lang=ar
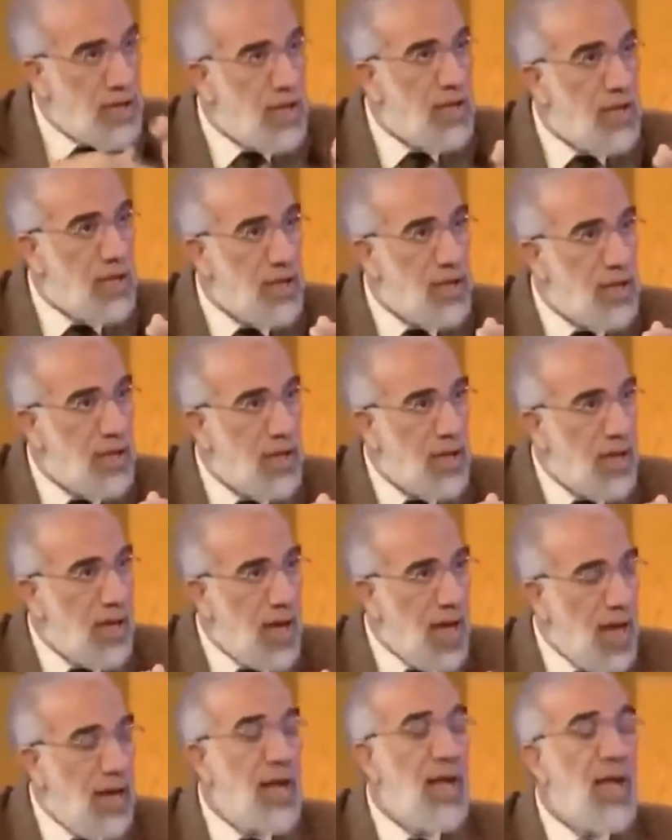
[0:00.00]
اجدد نعم
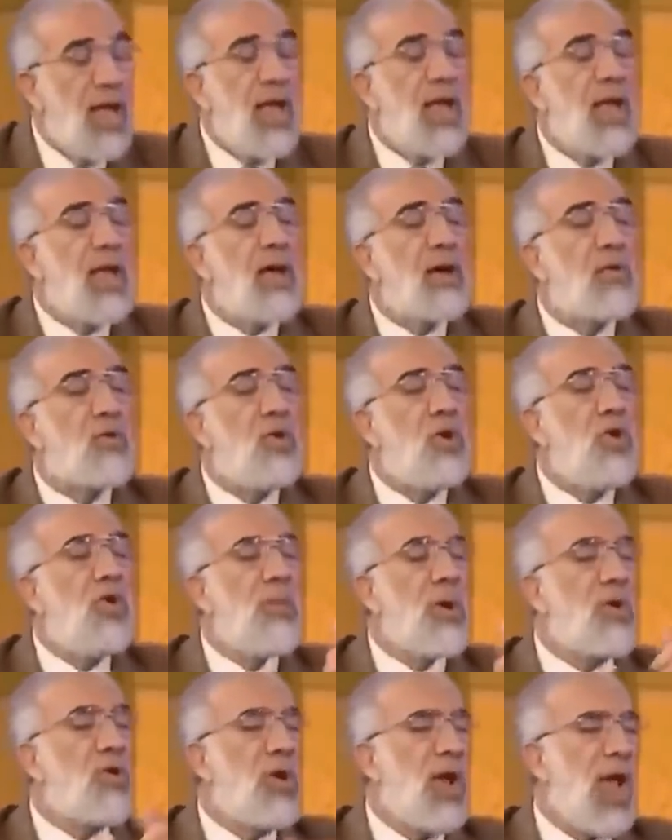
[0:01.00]
انا كل
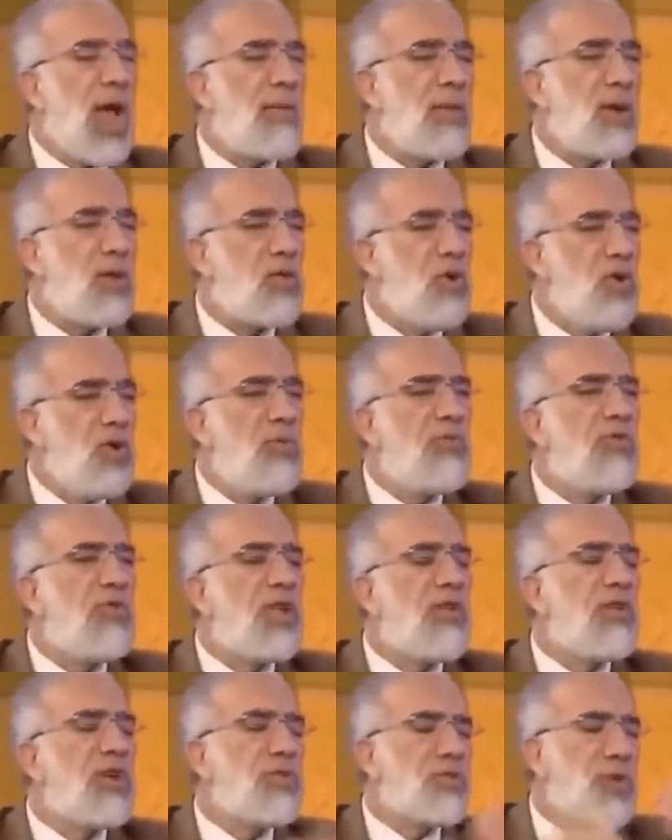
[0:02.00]
يوم اروح العمل كل يوم
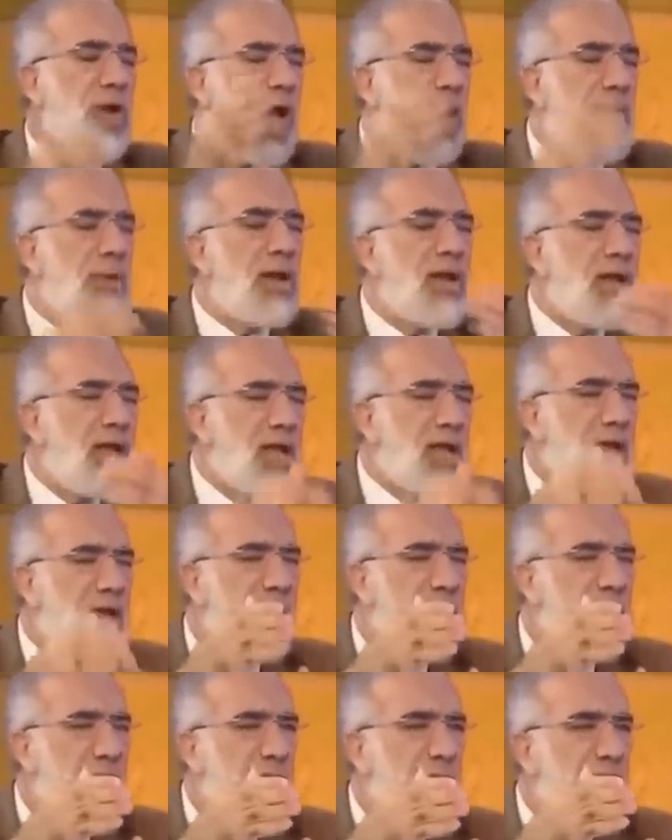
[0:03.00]
يصبح العمل ايه
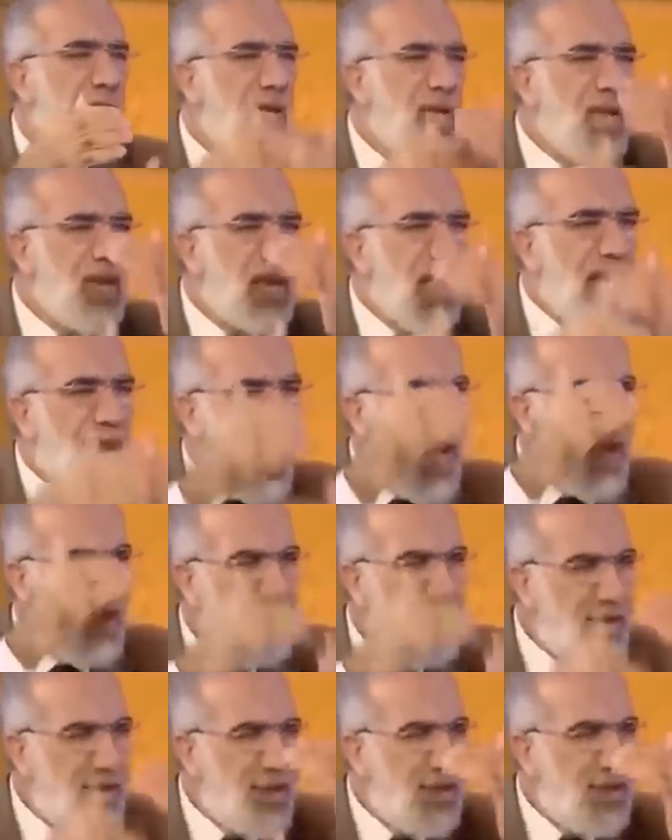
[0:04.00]

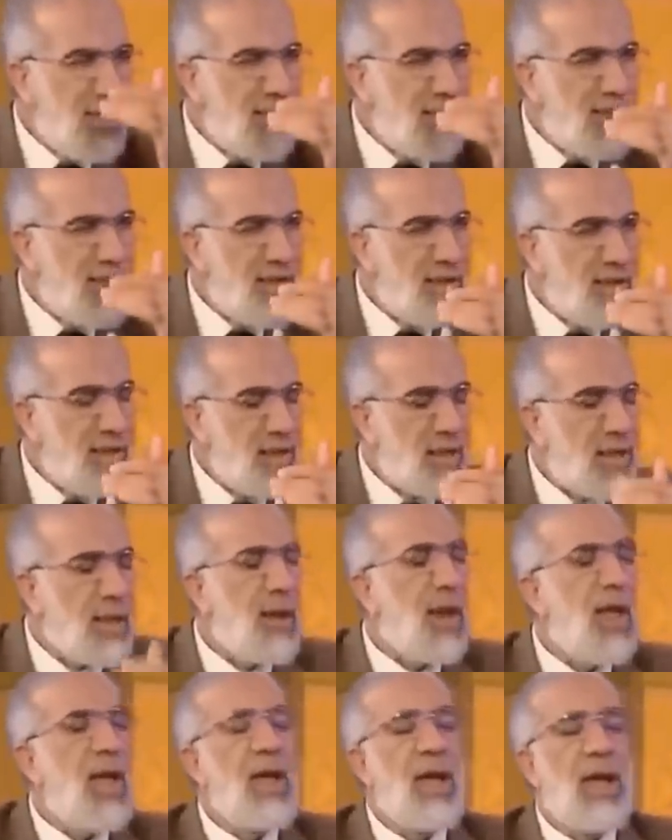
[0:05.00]
عاده صحيح
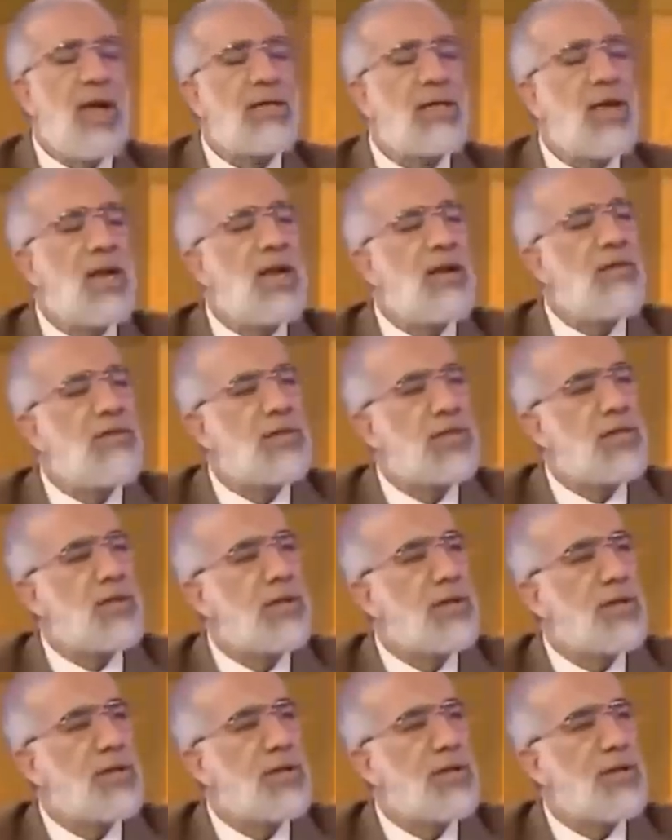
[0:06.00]
فلا اسال نفسي
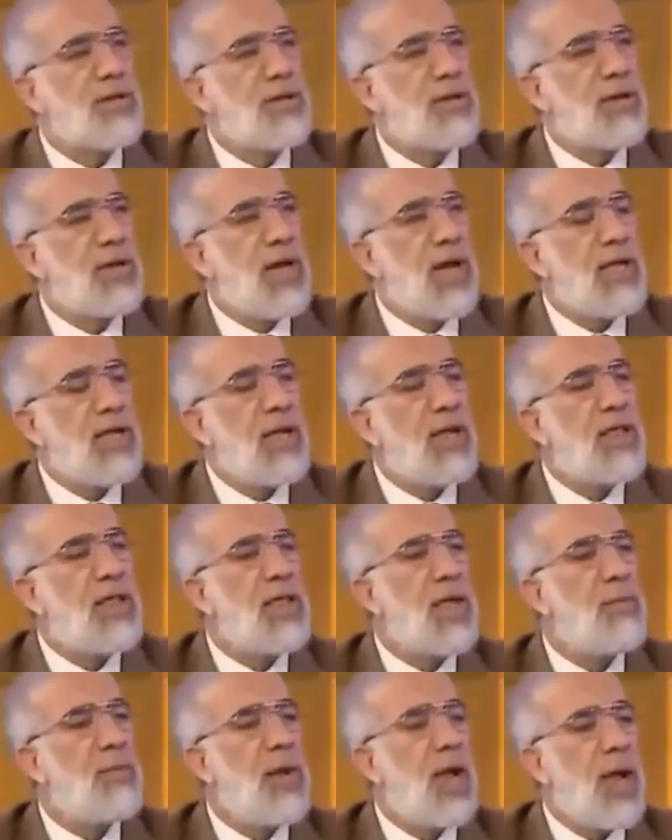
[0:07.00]
انا ليه
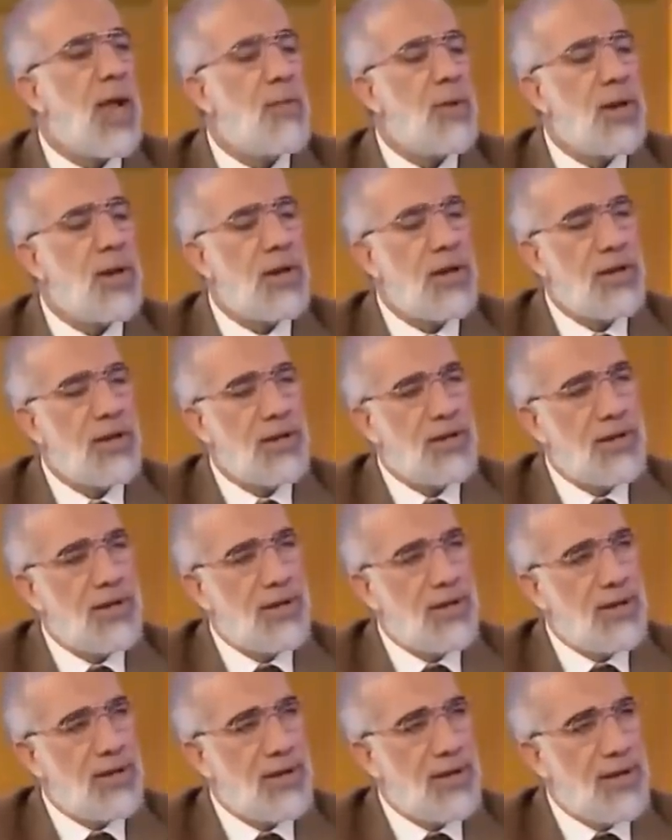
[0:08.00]
ذاهب للعمل
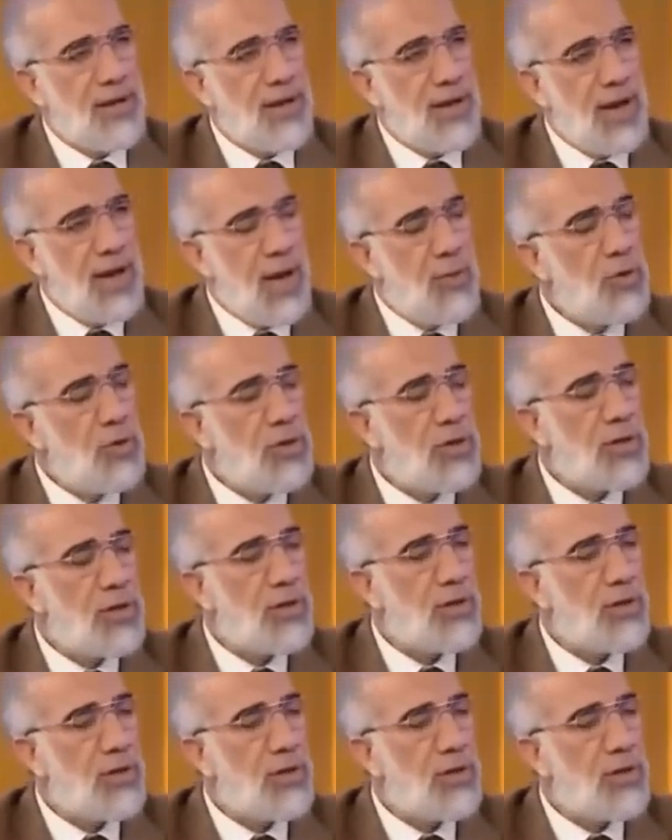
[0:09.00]
لابد